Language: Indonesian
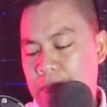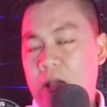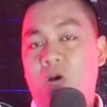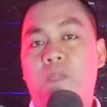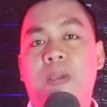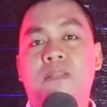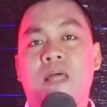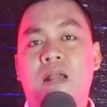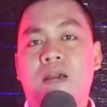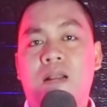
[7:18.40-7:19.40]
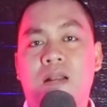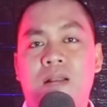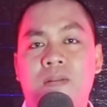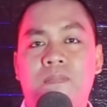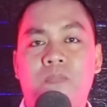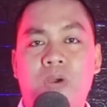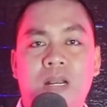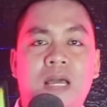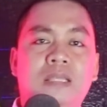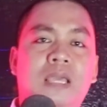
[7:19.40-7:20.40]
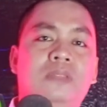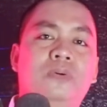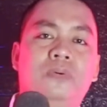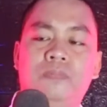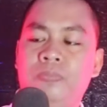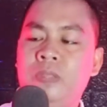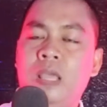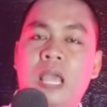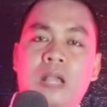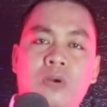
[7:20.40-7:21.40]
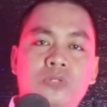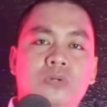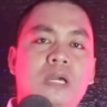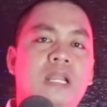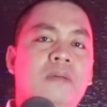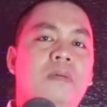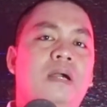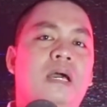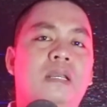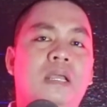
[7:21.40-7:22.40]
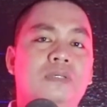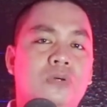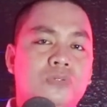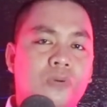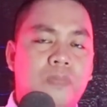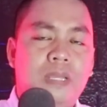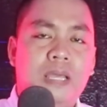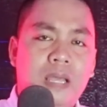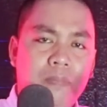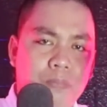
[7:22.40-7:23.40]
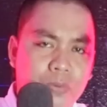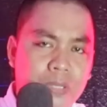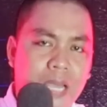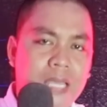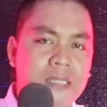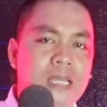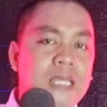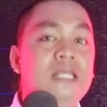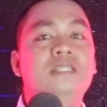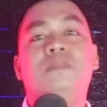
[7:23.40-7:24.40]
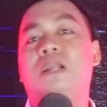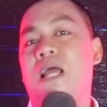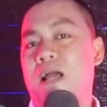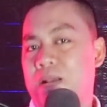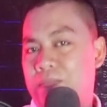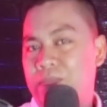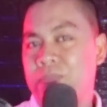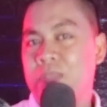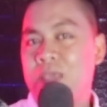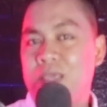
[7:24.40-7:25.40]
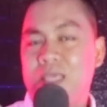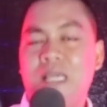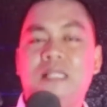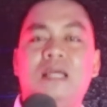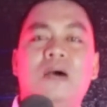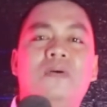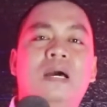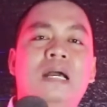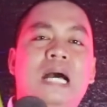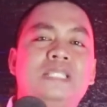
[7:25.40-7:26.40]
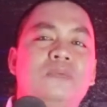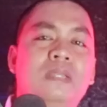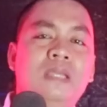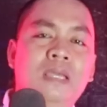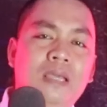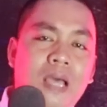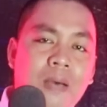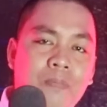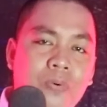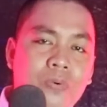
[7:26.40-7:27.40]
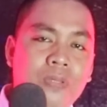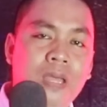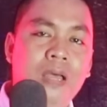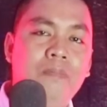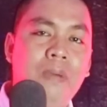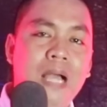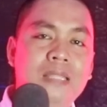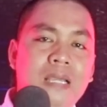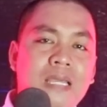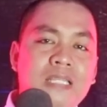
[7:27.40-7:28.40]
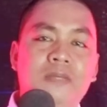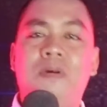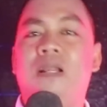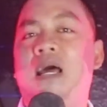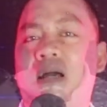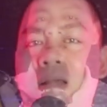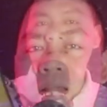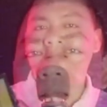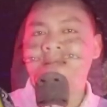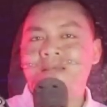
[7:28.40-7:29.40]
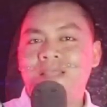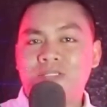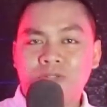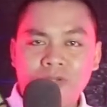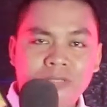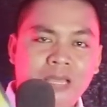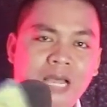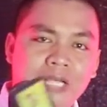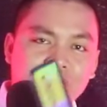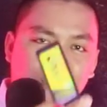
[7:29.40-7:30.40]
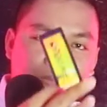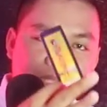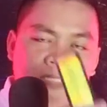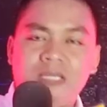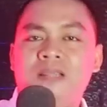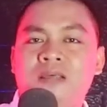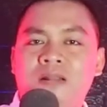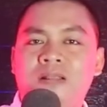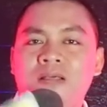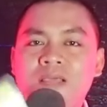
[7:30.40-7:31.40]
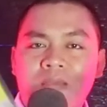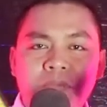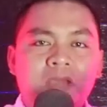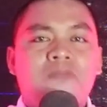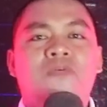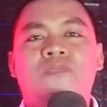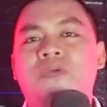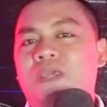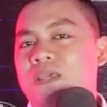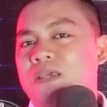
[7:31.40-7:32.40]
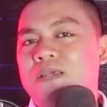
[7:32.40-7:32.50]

Take of Pentacle. Bukan hanya itu, Eko juga dambakan ya sosok pria yang punya ide-ide cemerlang. Yang kita tahu orang Rangga Azub ini ya punya banyak ide cemerlang. Ya, contohnya Azub bikin channel, ya bikin movie.